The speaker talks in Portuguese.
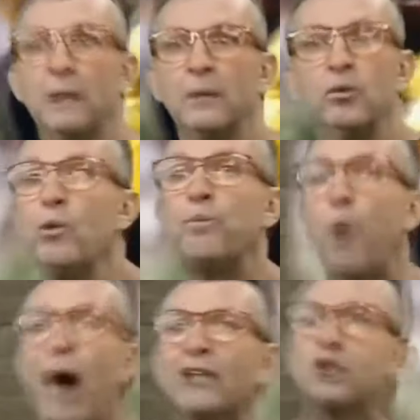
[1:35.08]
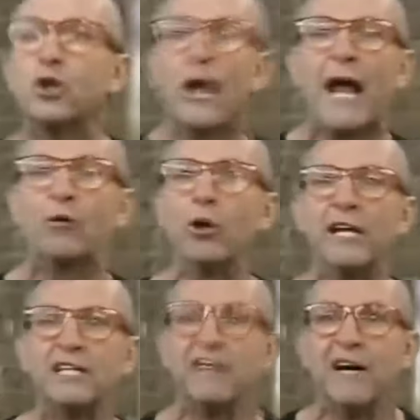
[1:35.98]
Não pode chorar em
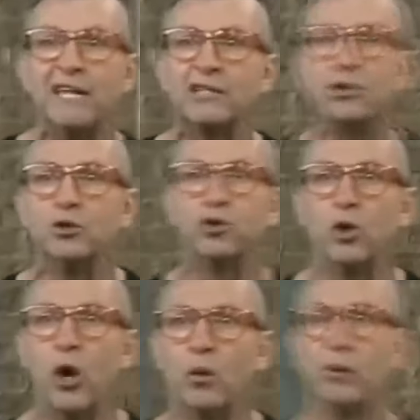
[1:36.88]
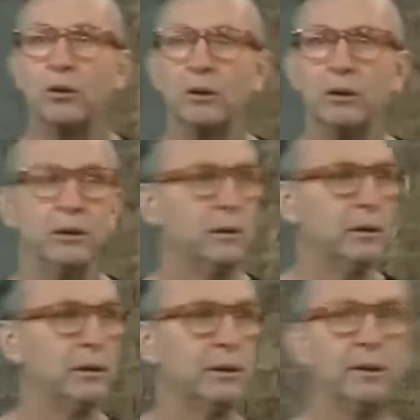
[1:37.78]
coletiva antes do jogo.
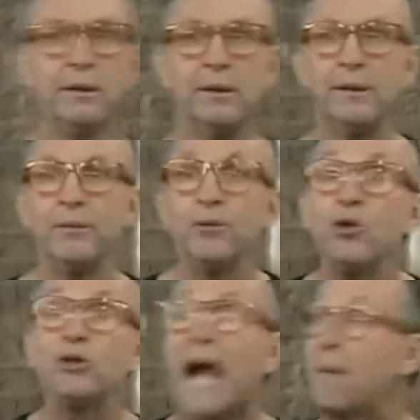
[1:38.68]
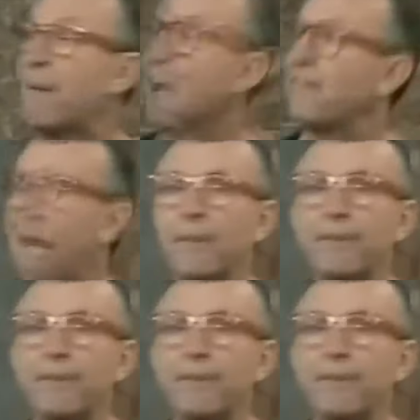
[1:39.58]
Não dá para ficar, ficar